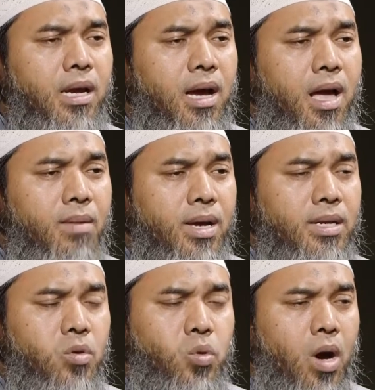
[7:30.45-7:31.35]
agama
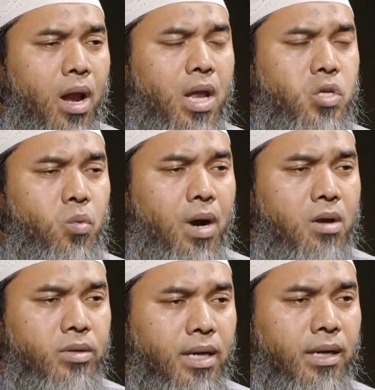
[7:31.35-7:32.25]
dia untuk Allah
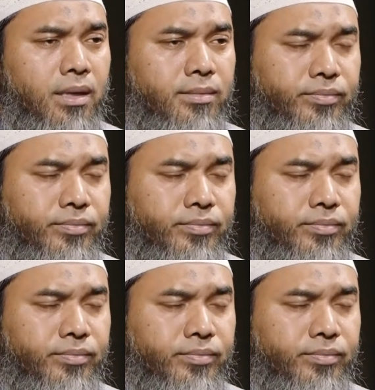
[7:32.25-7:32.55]
Subhanahu wa taala.